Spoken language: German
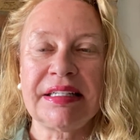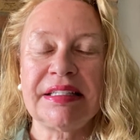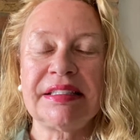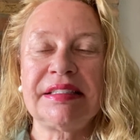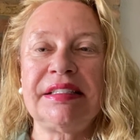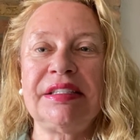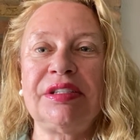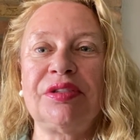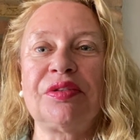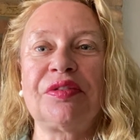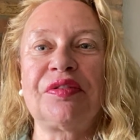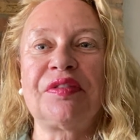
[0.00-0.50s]

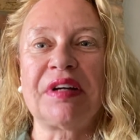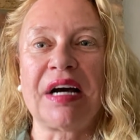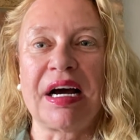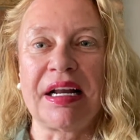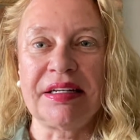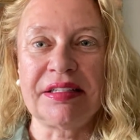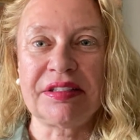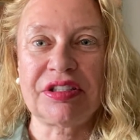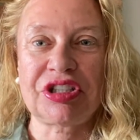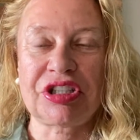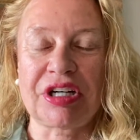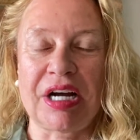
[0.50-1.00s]
Sie dürfen
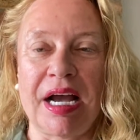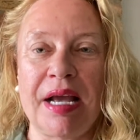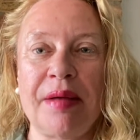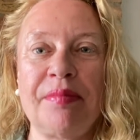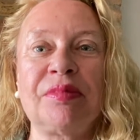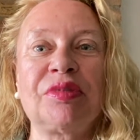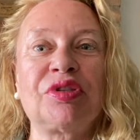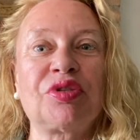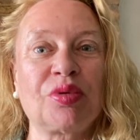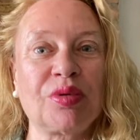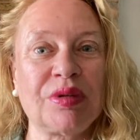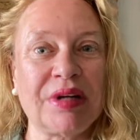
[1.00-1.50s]
alles
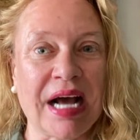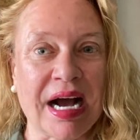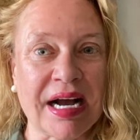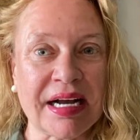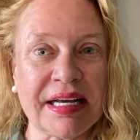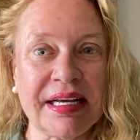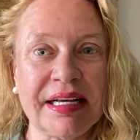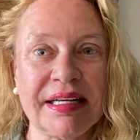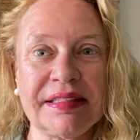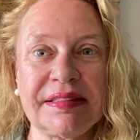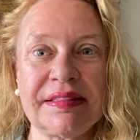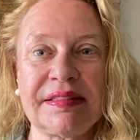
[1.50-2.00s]
schreiben,
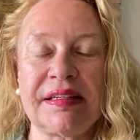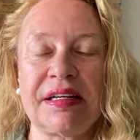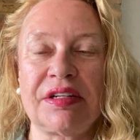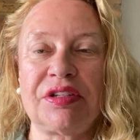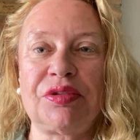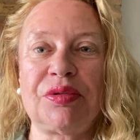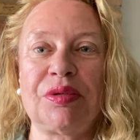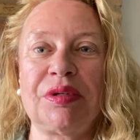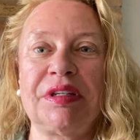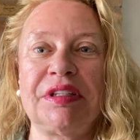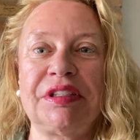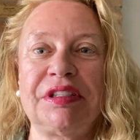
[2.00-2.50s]
solange es
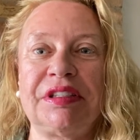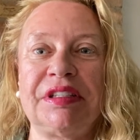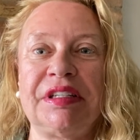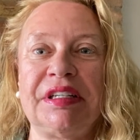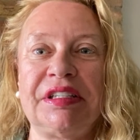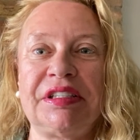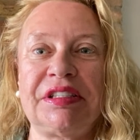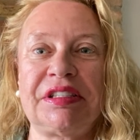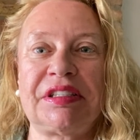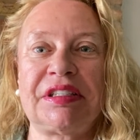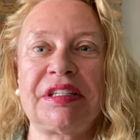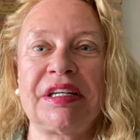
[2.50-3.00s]
natürlich
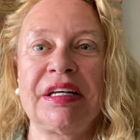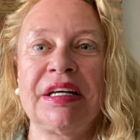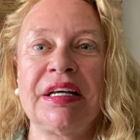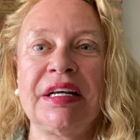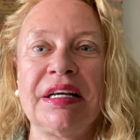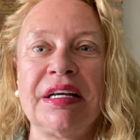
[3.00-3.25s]
nicht